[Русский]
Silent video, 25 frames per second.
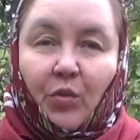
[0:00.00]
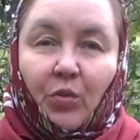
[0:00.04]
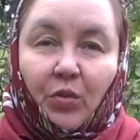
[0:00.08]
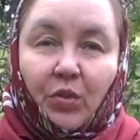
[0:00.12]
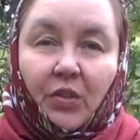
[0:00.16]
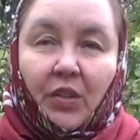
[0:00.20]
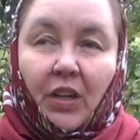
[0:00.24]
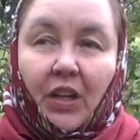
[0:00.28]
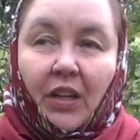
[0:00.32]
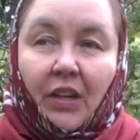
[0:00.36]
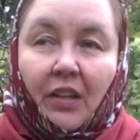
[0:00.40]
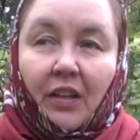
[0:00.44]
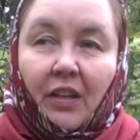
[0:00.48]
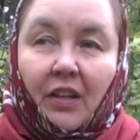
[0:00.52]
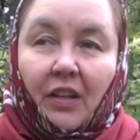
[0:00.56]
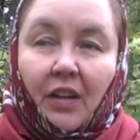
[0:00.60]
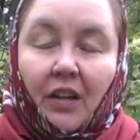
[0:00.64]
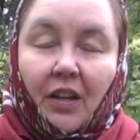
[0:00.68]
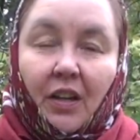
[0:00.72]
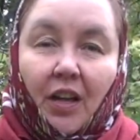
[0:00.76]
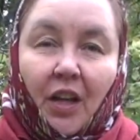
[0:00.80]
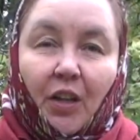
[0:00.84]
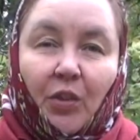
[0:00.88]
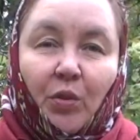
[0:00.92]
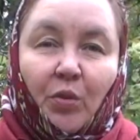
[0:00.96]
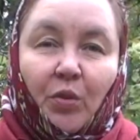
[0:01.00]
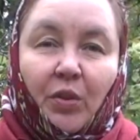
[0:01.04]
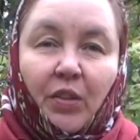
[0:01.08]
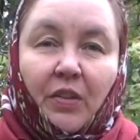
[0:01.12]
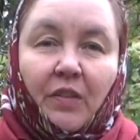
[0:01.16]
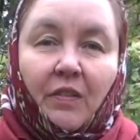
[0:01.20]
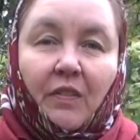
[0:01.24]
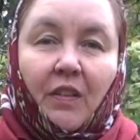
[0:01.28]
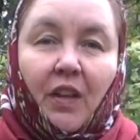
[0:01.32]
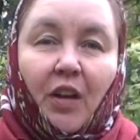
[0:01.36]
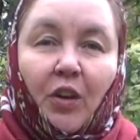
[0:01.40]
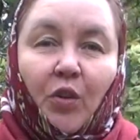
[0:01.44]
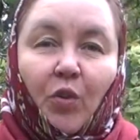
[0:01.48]
кустарника, который
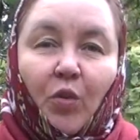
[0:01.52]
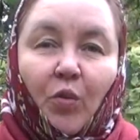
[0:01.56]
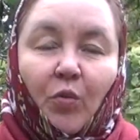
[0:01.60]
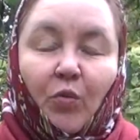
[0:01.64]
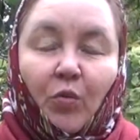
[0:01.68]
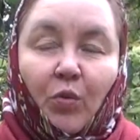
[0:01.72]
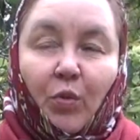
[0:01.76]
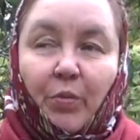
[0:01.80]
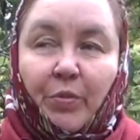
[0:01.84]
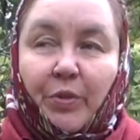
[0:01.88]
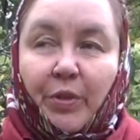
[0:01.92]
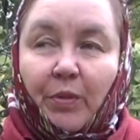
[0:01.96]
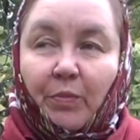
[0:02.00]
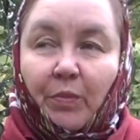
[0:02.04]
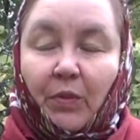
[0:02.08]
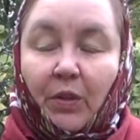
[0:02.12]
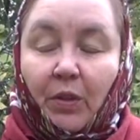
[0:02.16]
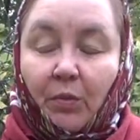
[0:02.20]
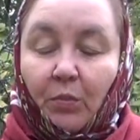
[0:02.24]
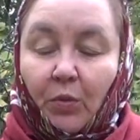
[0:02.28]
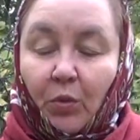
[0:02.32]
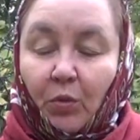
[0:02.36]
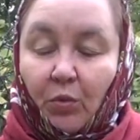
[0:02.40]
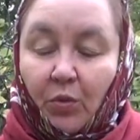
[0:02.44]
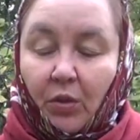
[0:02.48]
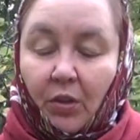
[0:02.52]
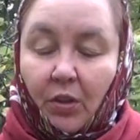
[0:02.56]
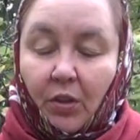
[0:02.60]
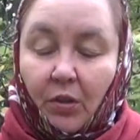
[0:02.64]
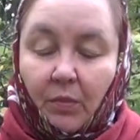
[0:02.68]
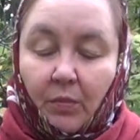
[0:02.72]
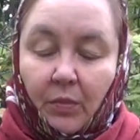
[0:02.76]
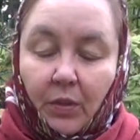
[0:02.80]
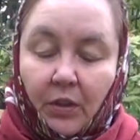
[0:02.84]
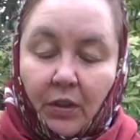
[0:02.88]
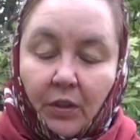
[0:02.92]
знаком, в общем-то, многим.